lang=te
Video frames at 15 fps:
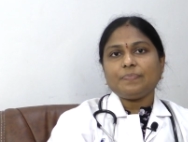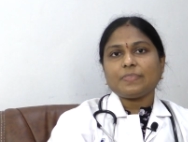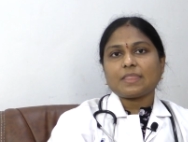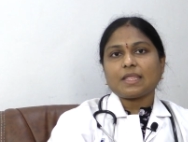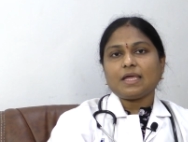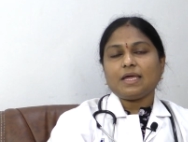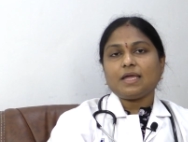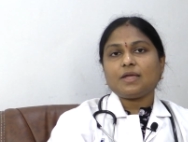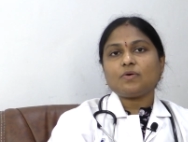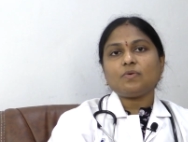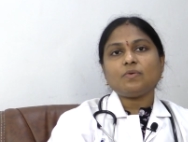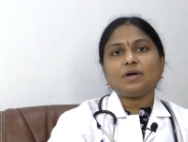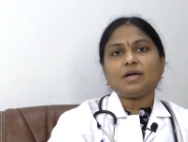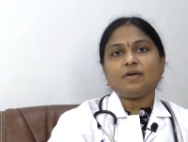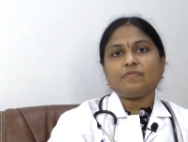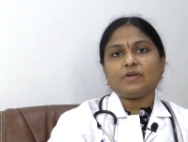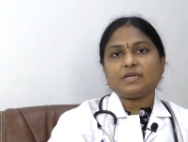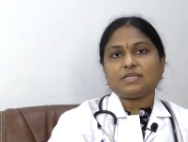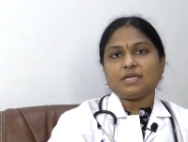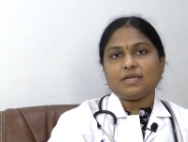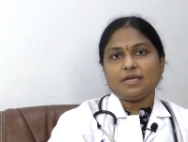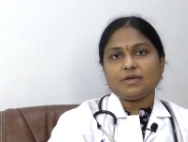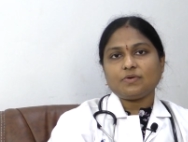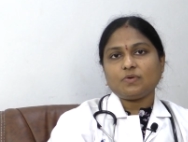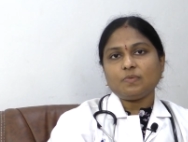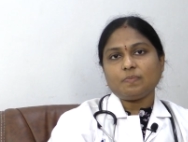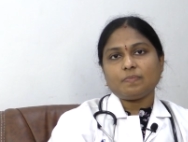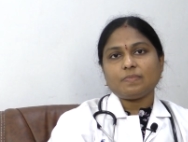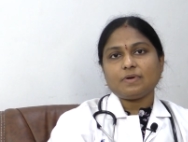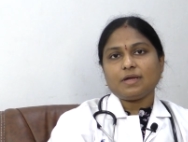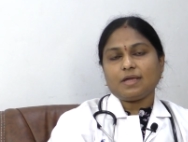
um, ఎక్కువగా ఎఫెక్ట్ అయ్యే గ్రూప్